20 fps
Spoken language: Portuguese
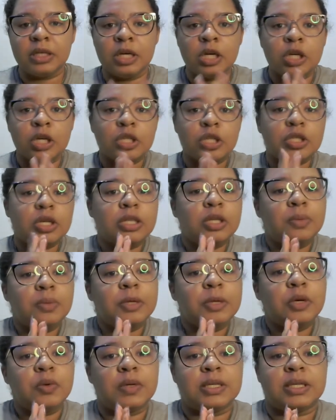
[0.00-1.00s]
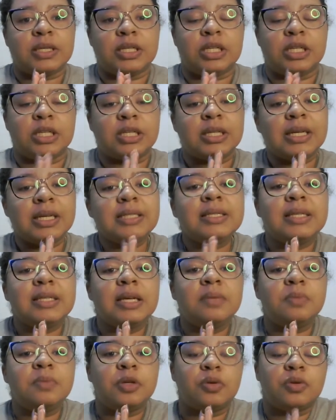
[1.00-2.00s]
Só que tem uma coisa, gente, nem
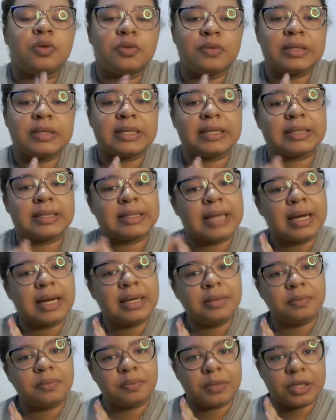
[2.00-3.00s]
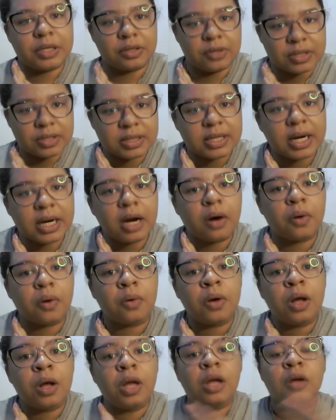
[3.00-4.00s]
sempre quando você sai em plano
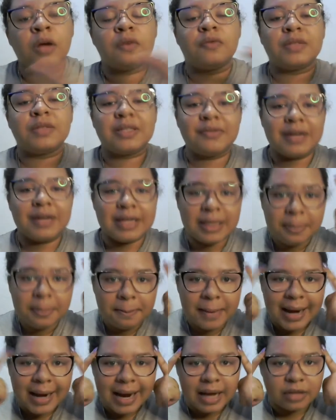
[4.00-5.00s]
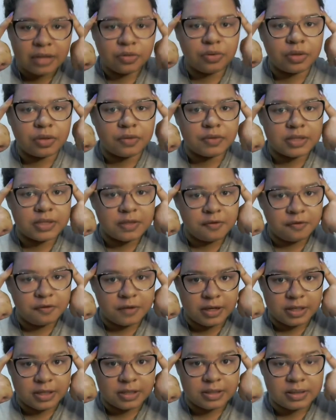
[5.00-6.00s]
astral, você vai lembrar do que você
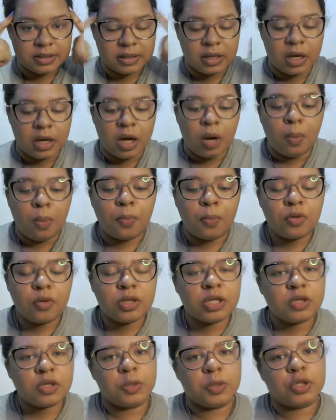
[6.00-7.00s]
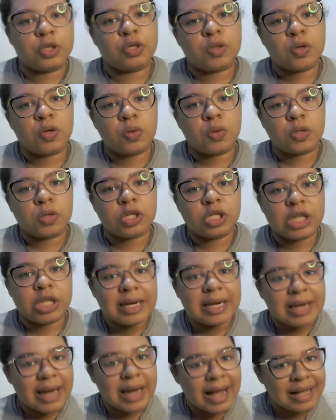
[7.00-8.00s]
fez. Muitas pessoas
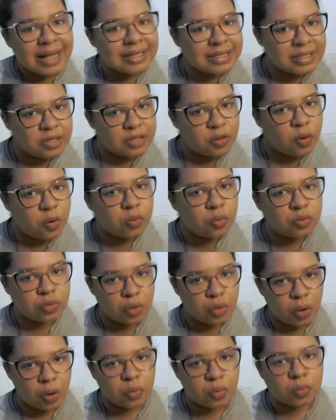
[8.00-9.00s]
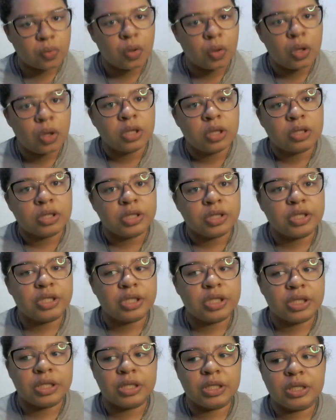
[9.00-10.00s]
já nascem com o dom
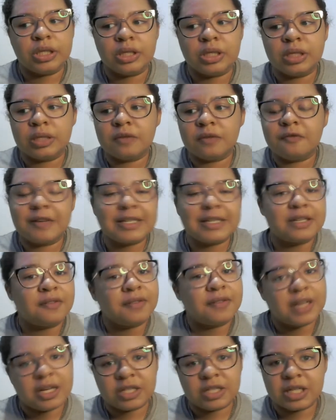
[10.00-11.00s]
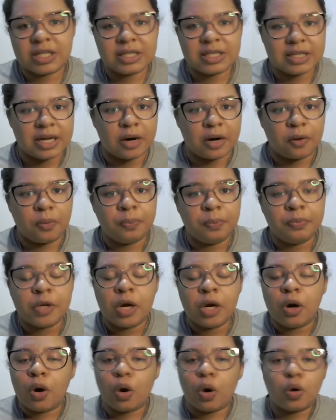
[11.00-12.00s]
de fazer viagem astral.
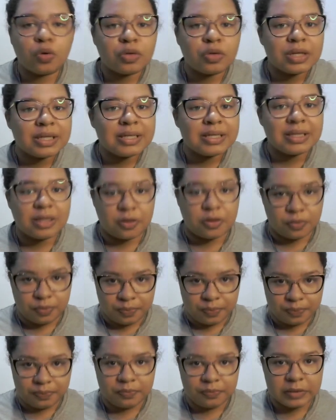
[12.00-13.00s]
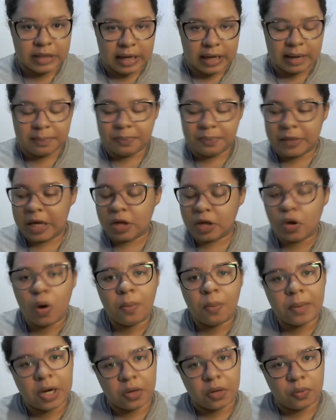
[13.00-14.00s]
Outras não, tá? É
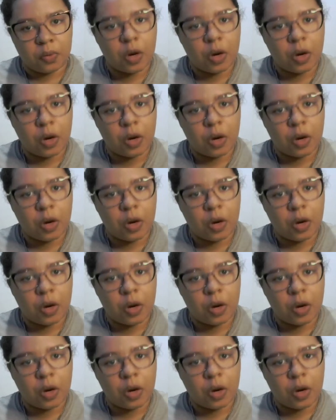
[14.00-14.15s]
normal.